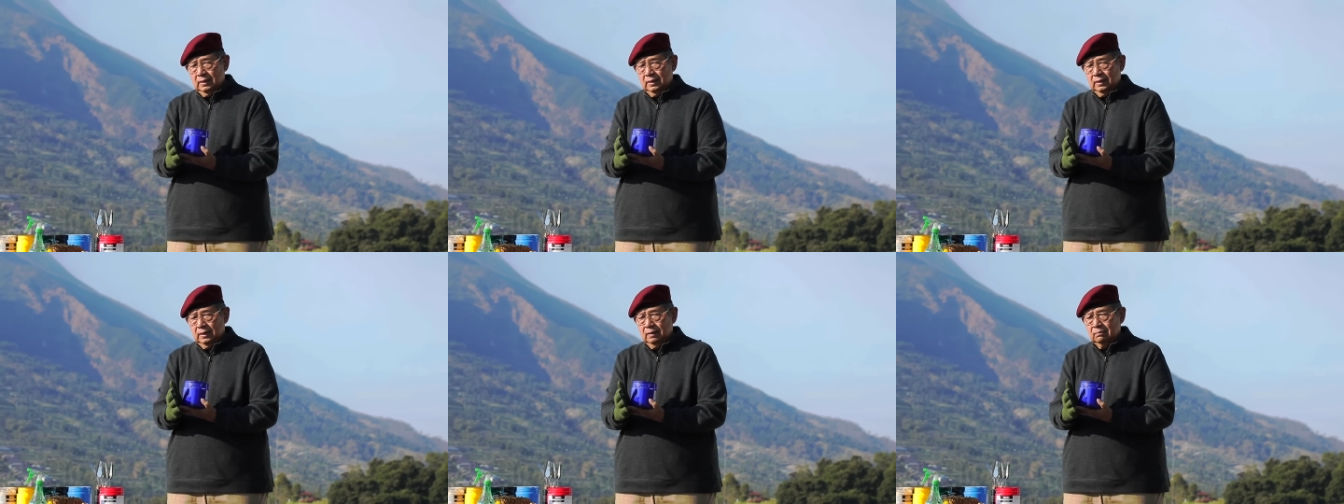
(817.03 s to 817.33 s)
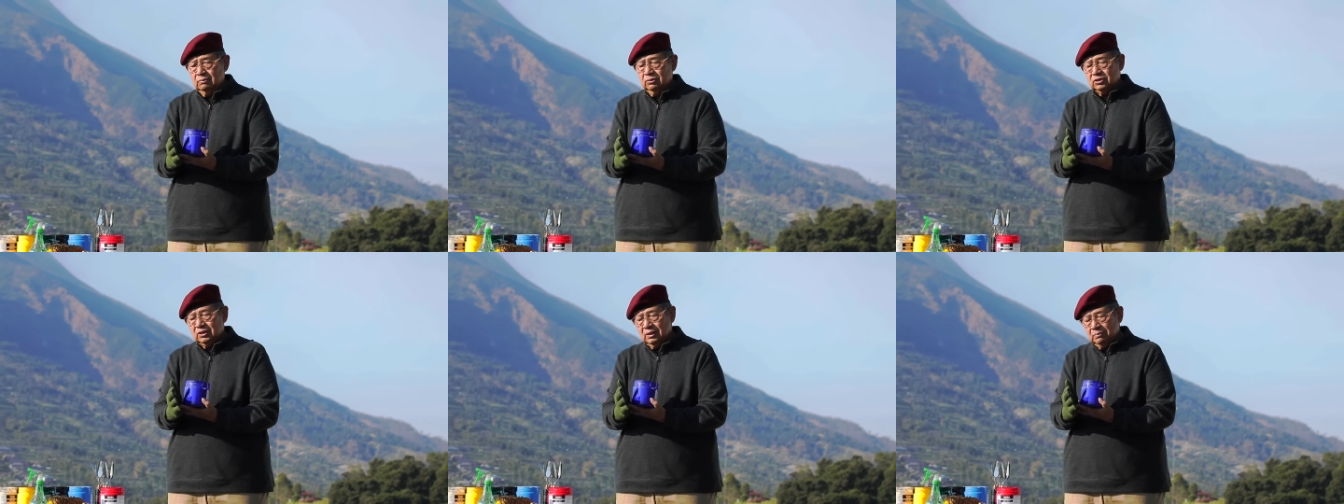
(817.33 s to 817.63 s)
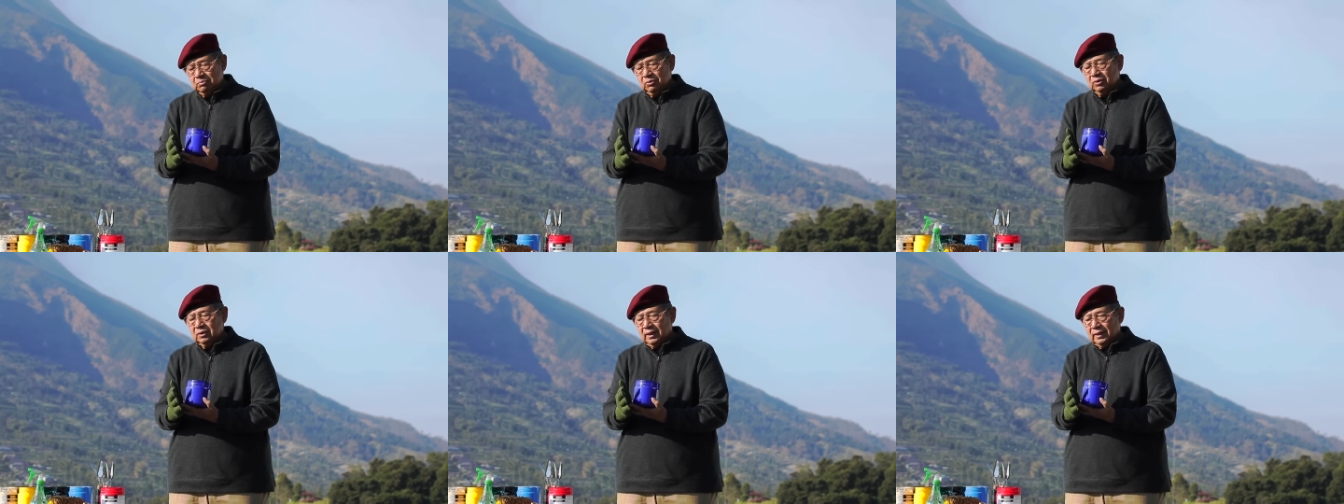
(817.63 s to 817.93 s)
Ya,
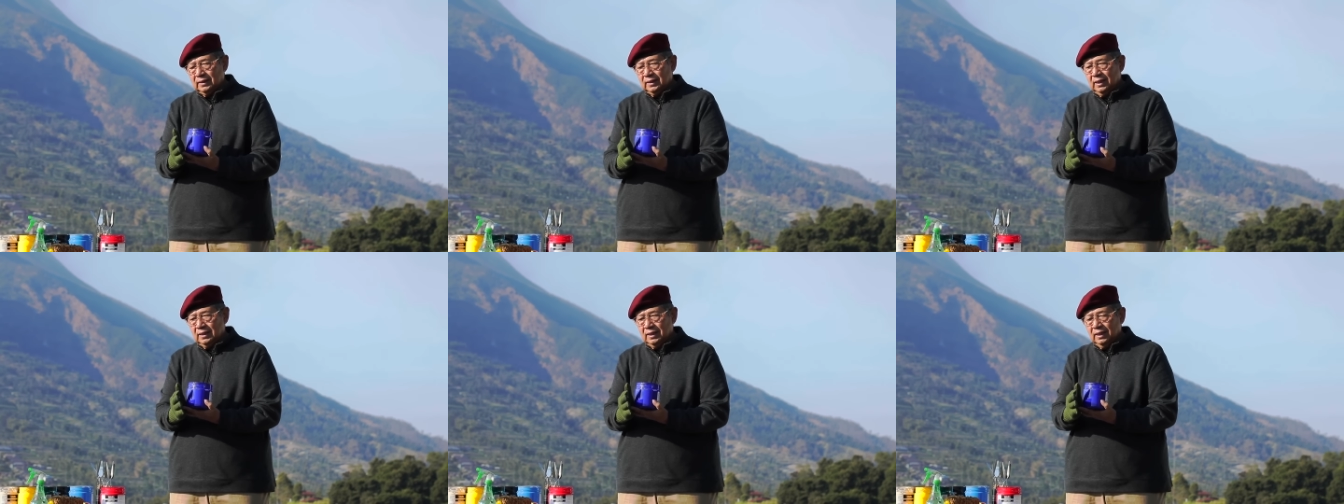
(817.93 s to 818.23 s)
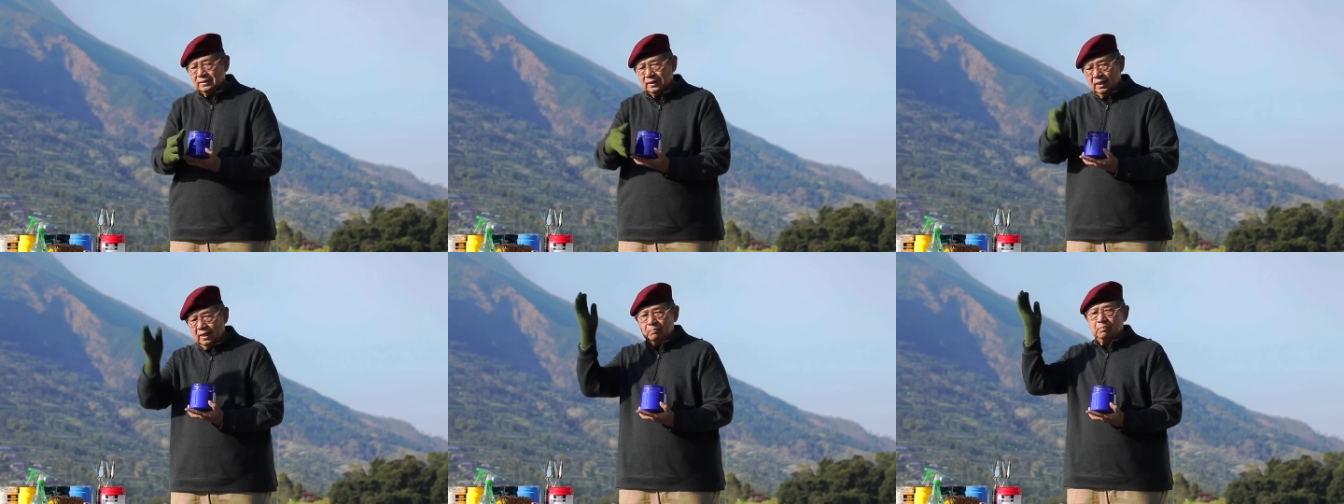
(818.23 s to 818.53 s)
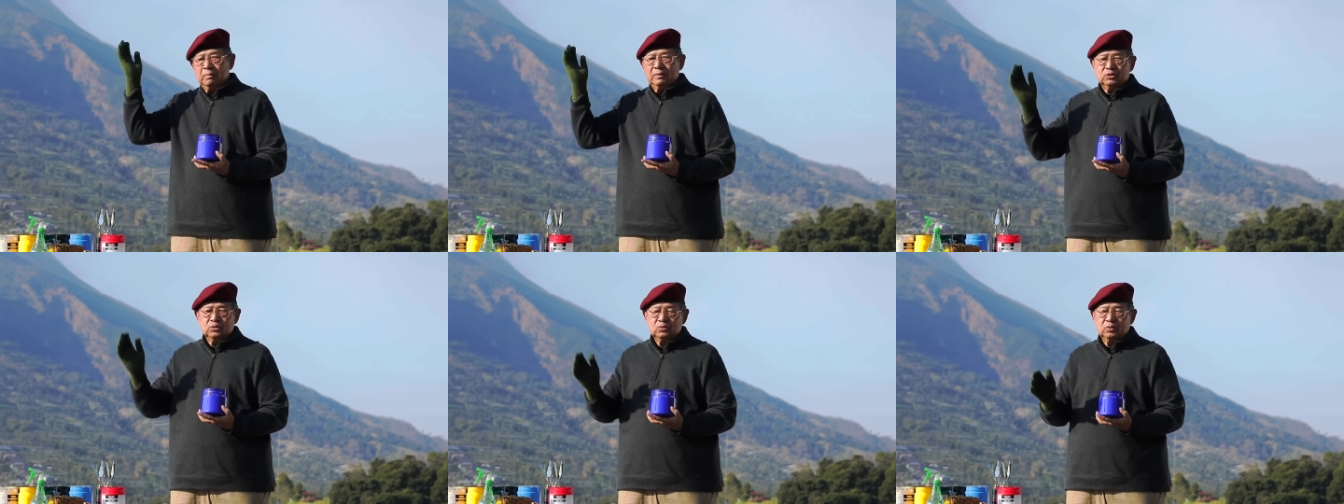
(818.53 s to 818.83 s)
meskipun kadang-kadang saya
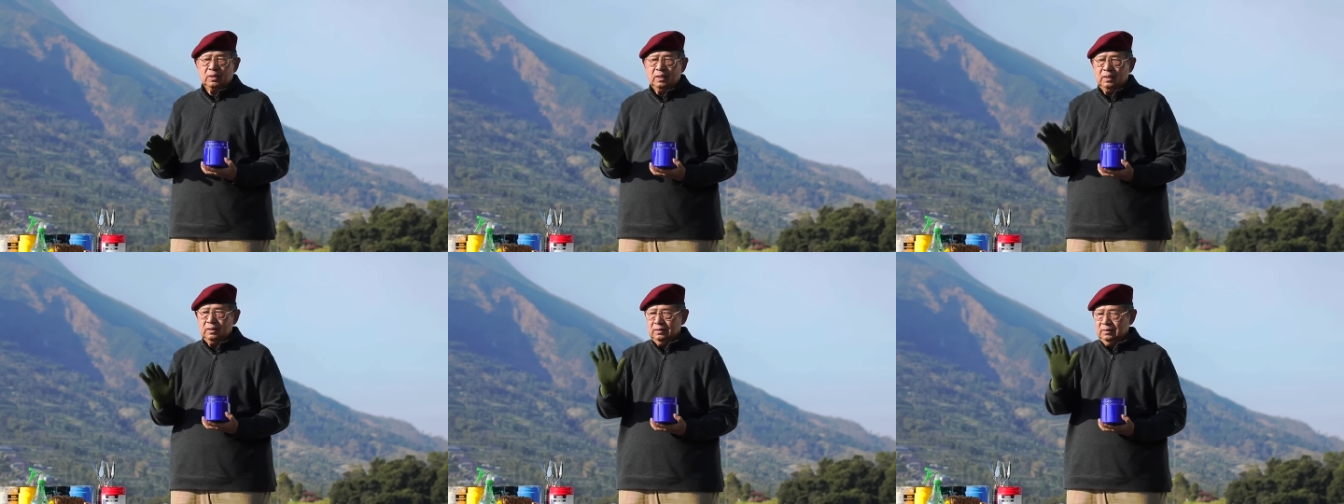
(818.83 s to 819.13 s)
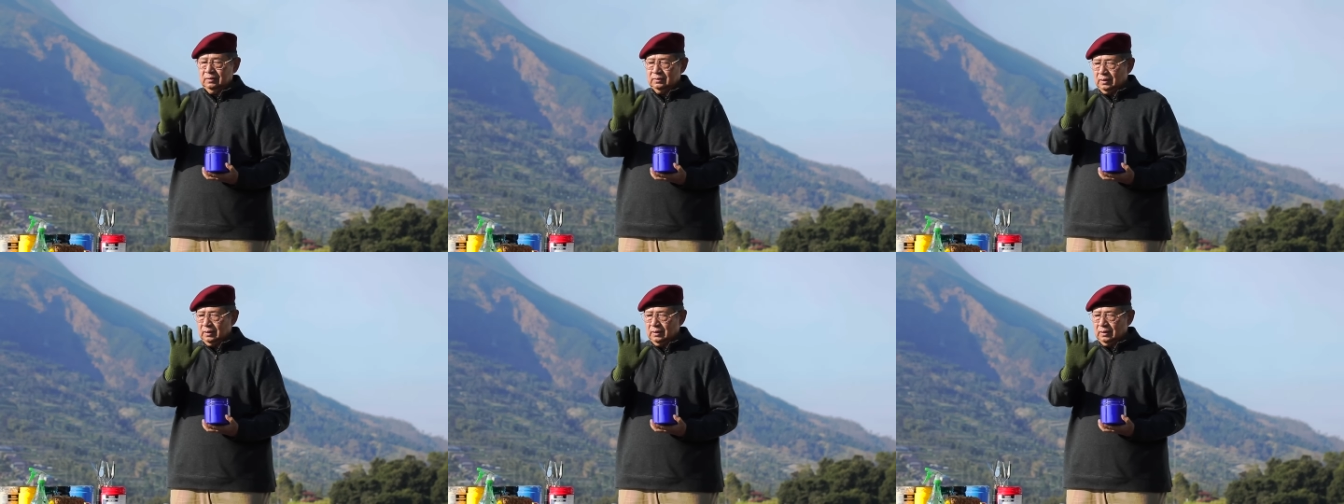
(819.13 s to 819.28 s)
lepas juga.